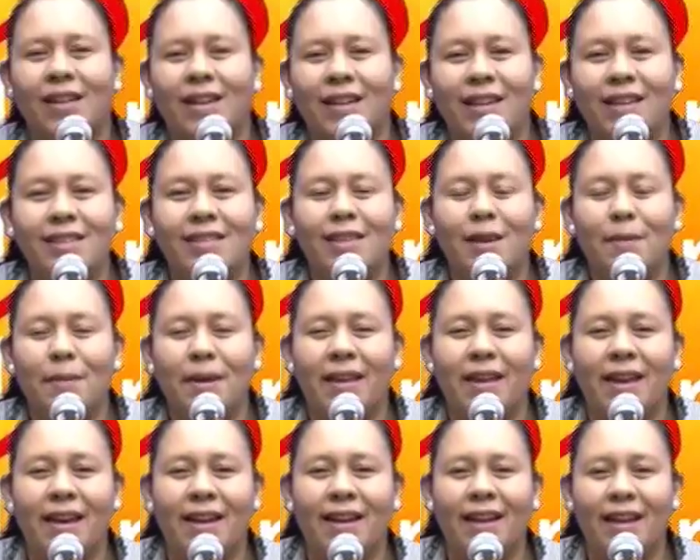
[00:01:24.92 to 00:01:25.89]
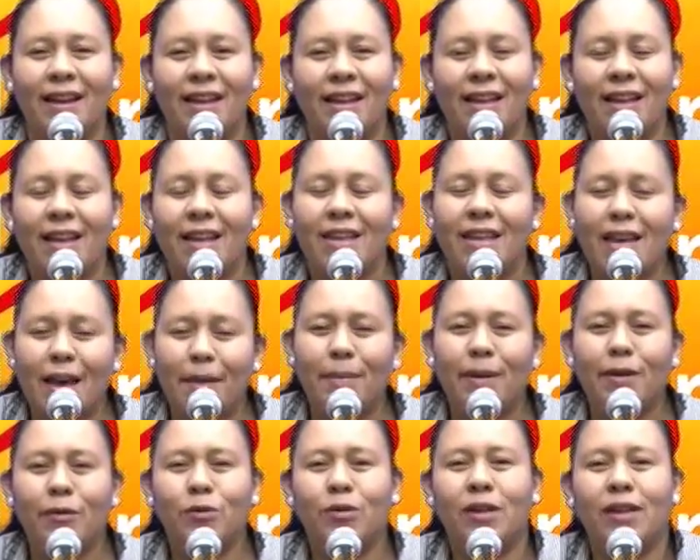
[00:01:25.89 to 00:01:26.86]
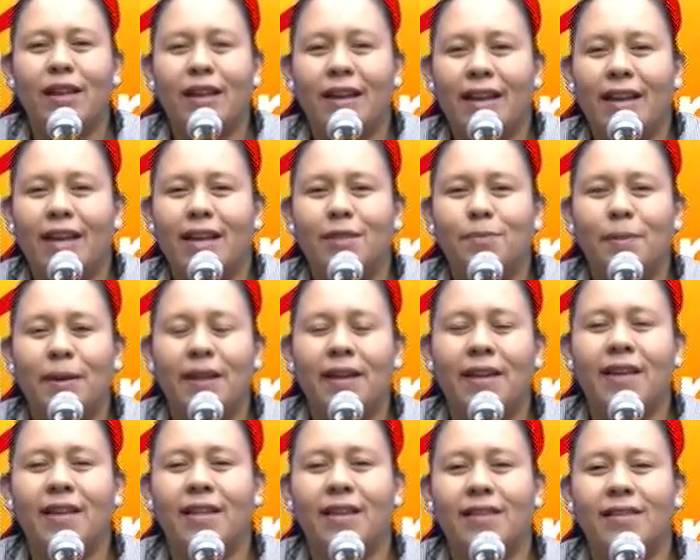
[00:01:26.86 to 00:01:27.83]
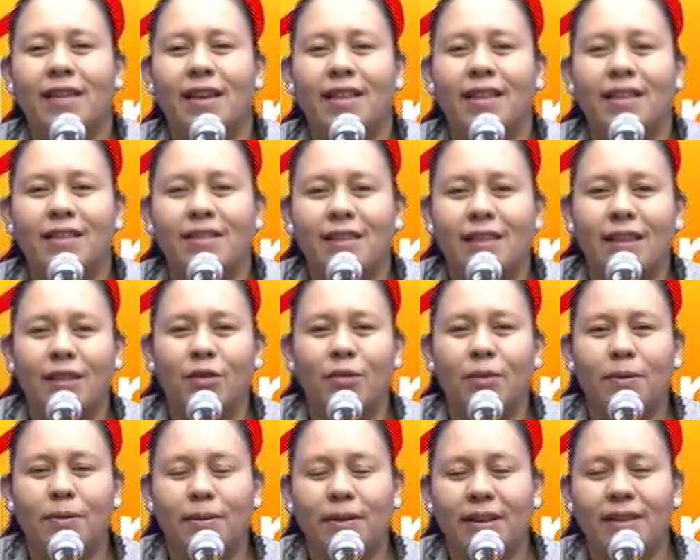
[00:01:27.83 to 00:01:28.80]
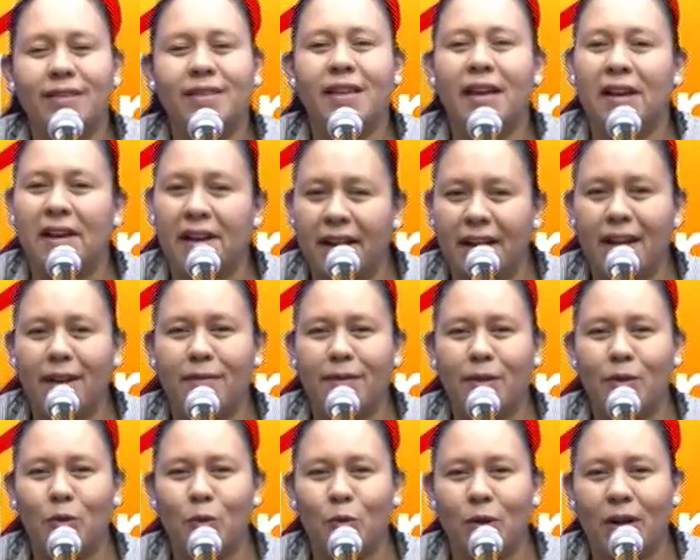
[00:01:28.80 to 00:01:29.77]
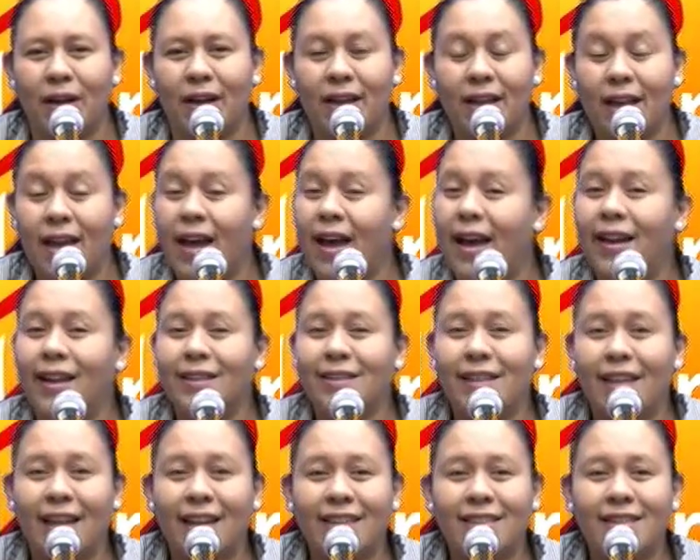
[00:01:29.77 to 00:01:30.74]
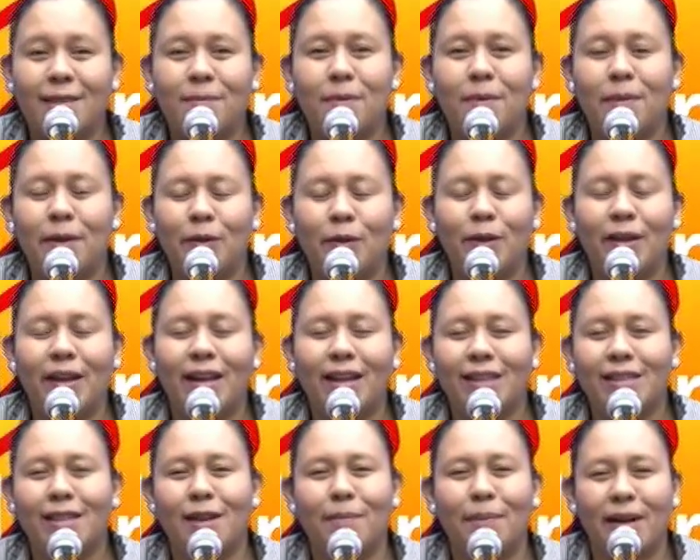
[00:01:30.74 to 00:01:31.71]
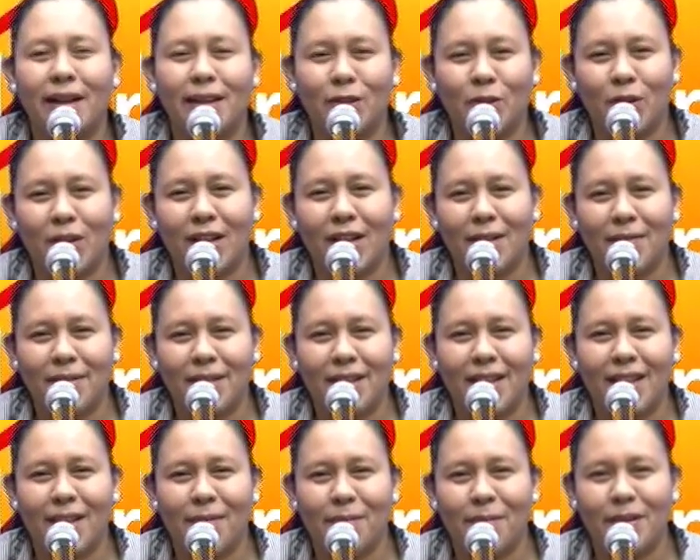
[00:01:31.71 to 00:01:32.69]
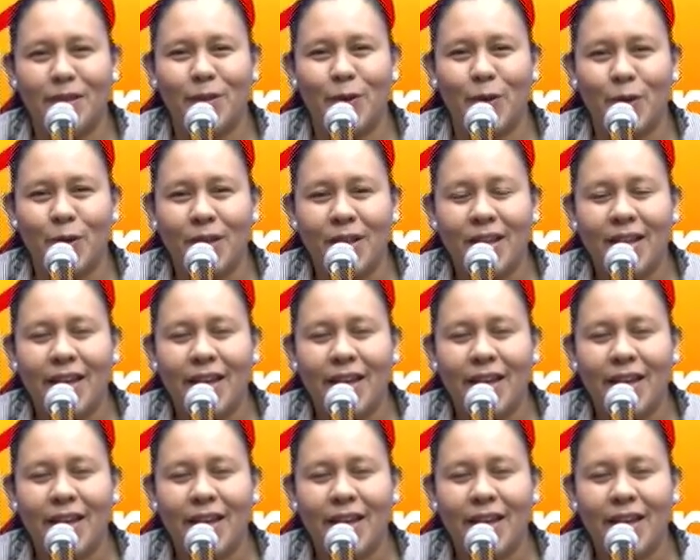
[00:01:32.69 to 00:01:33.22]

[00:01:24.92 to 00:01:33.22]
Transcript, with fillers: en esta mañana. Llámele usted a aquellas parejitas que han decidido vivir esta gran aventura a las que ya la estén viviendo dígales que para toda la vida ya empezó,